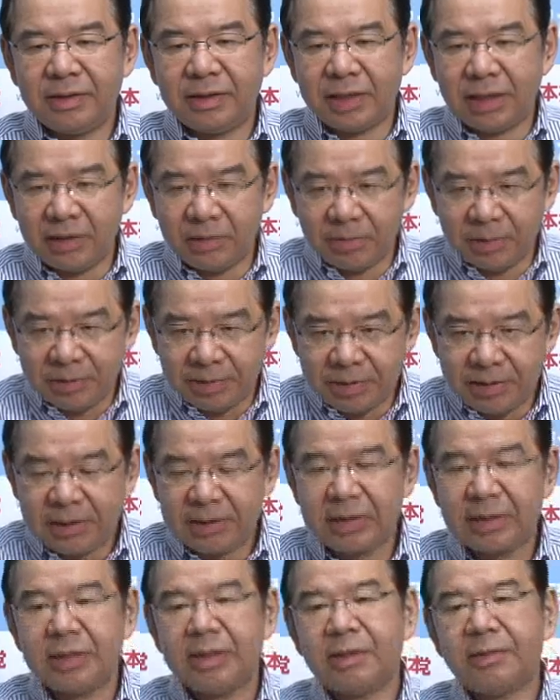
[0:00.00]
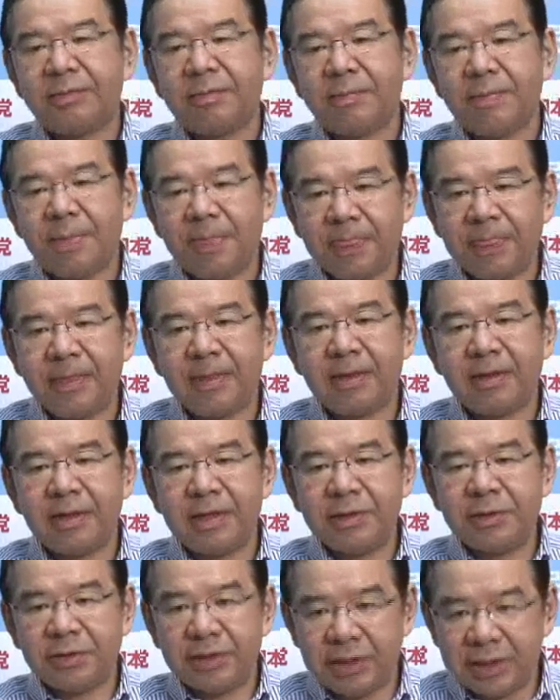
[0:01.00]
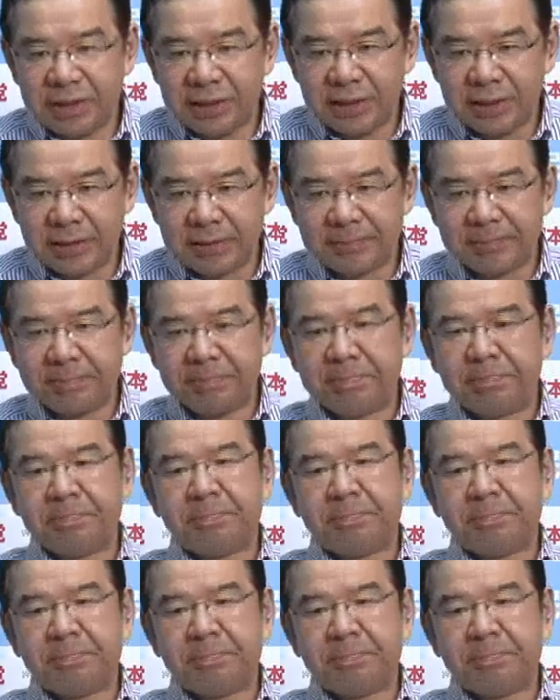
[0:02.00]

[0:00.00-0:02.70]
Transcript: したいと思います。以上です。